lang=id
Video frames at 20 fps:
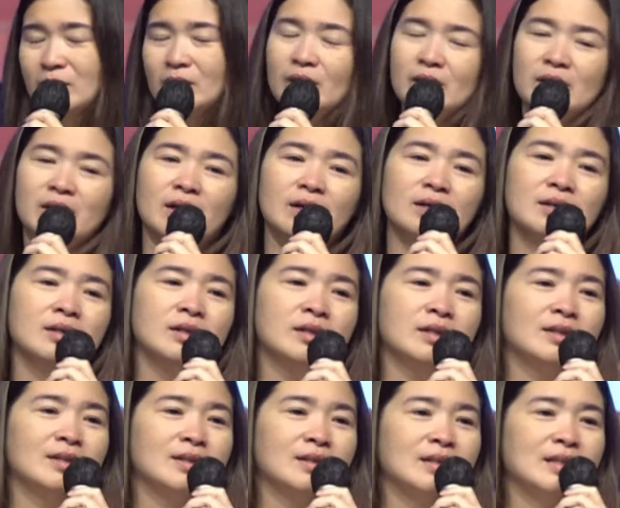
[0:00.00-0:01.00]
Ya.
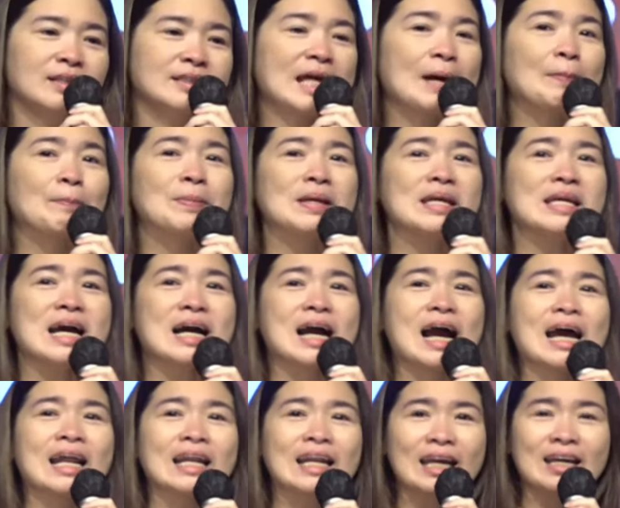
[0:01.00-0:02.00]
Tapi yang
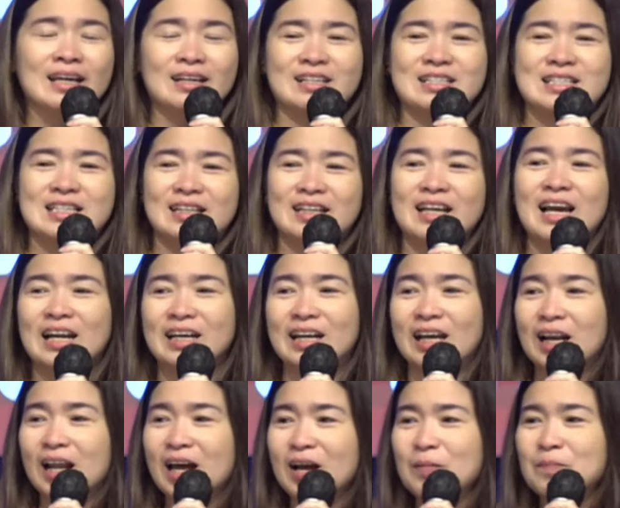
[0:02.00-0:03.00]
aneh di sini
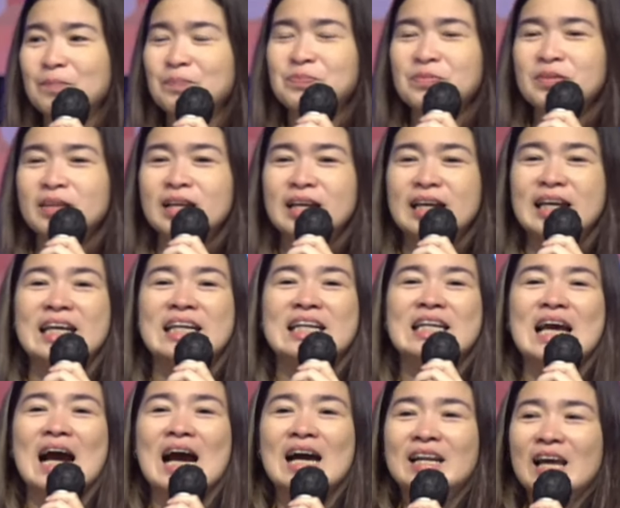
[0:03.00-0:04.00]
adalah
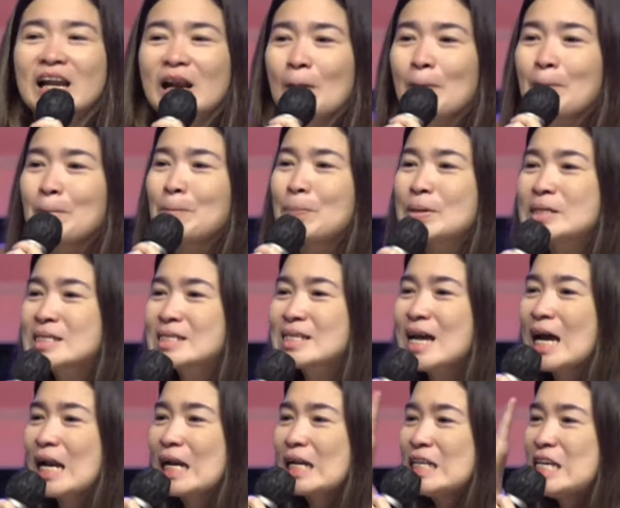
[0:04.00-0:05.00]
ini adalah
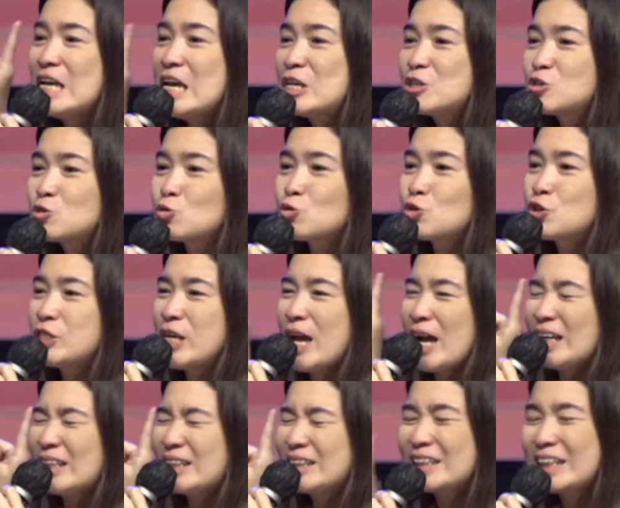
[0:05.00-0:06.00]
pesan Yesus
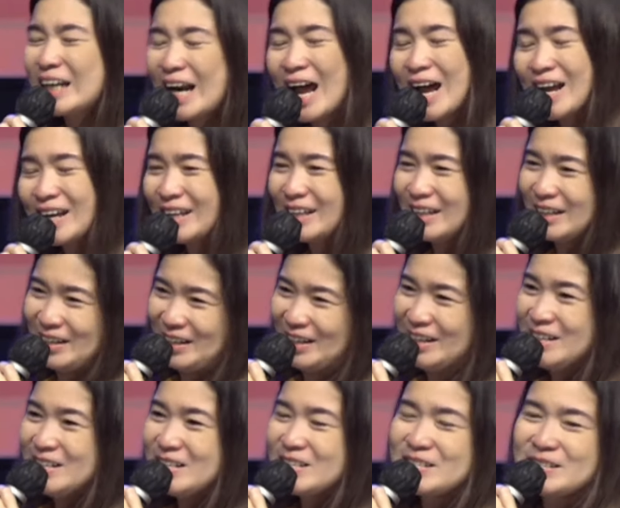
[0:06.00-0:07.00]
yang terakhir
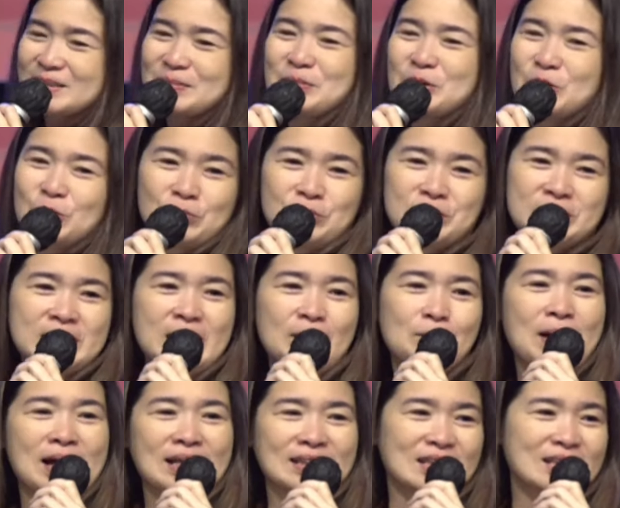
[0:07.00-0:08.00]
sebelum dia
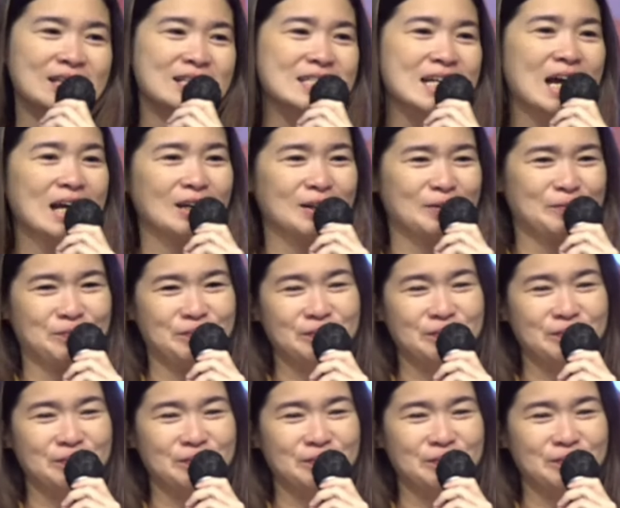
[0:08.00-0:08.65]
mati di salib,